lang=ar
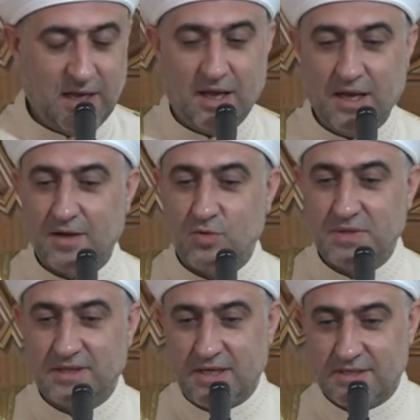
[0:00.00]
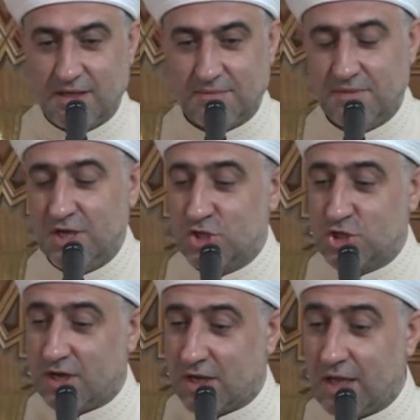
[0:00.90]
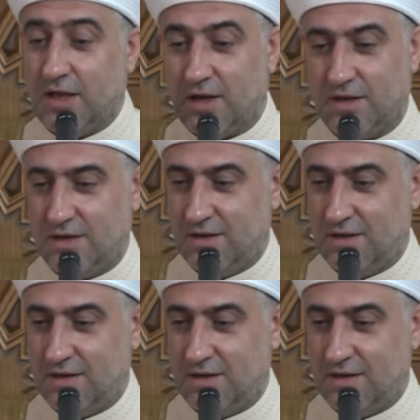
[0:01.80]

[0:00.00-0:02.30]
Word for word: على أمة الإسلام شهر خير